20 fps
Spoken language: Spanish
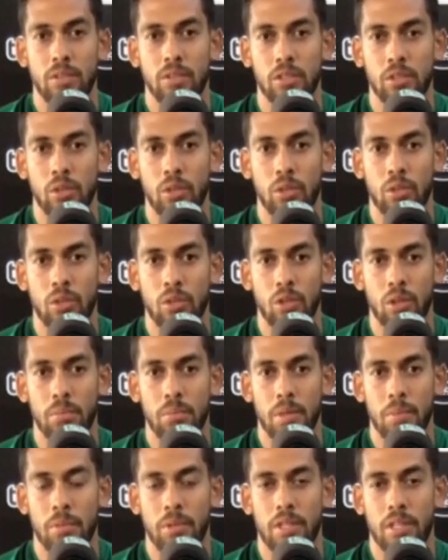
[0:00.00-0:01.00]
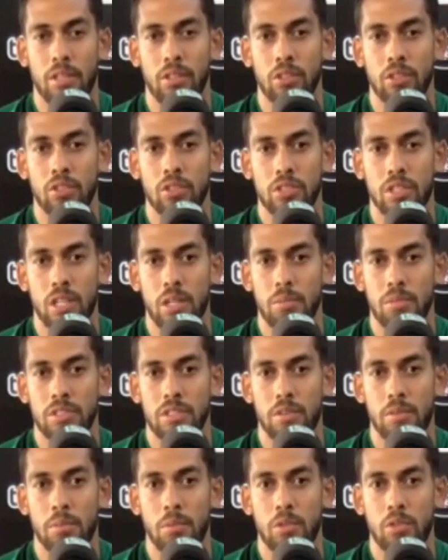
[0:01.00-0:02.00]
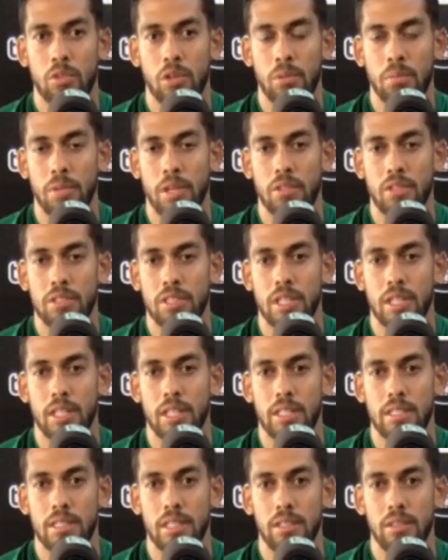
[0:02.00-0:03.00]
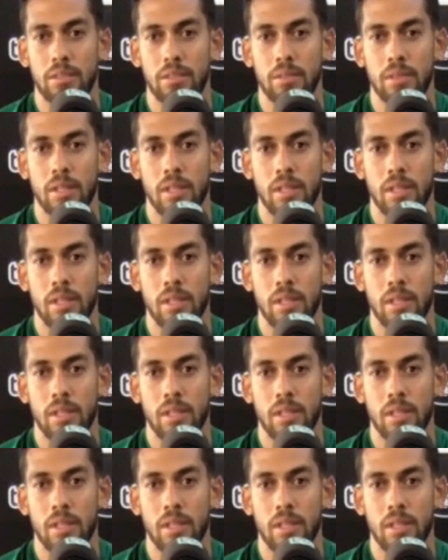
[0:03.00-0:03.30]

a todo Colombia porque nosotros queremos que el fútbol colombiano siga creciendo